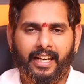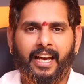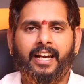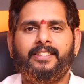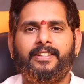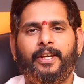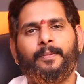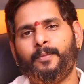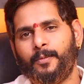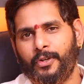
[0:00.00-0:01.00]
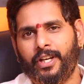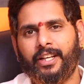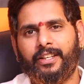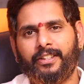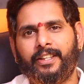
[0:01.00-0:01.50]
ரகசியம்
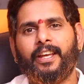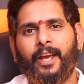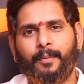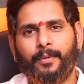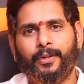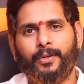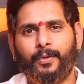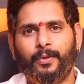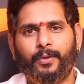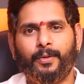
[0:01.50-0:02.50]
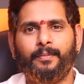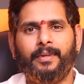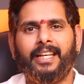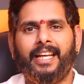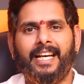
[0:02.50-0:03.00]
முன்னேற்றத்தை ஏற்படுத்தி கொடுக்கும்
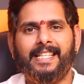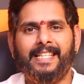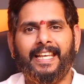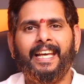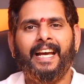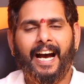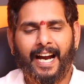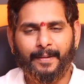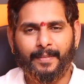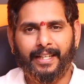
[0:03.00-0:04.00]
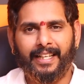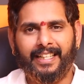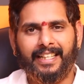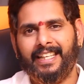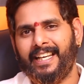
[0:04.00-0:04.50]
மீனராசி
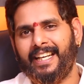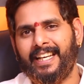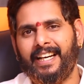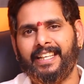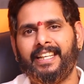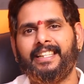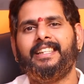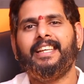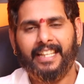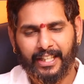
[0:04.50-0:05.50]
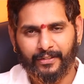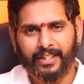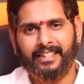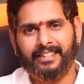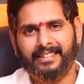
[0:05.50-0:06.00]
அன்பர்களுக்கு இரண்டாயிரத்தி
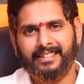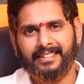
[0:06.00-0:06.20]
இருபது